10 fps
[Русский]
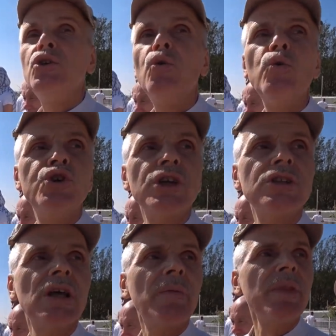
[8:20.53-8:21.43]
не
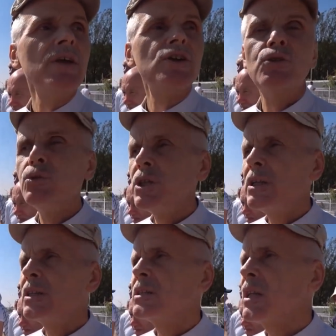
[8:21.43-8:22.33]
учатся.
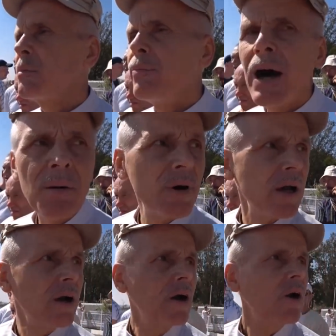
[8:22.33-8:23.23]
Студенты
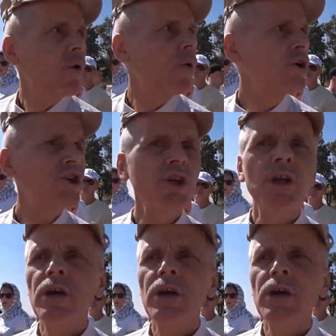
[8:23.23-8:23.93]
Сейбабы очень